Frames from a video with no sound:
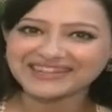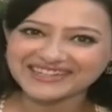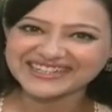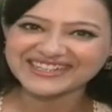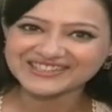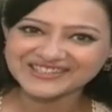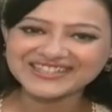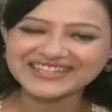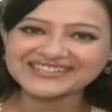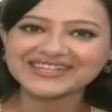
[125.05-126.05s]
था कि
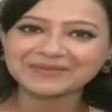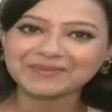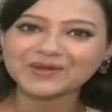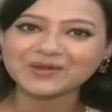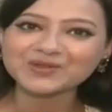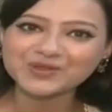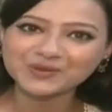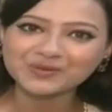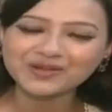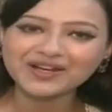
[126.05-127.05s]
राजश्री के साथ मैं लॉन्च हूँ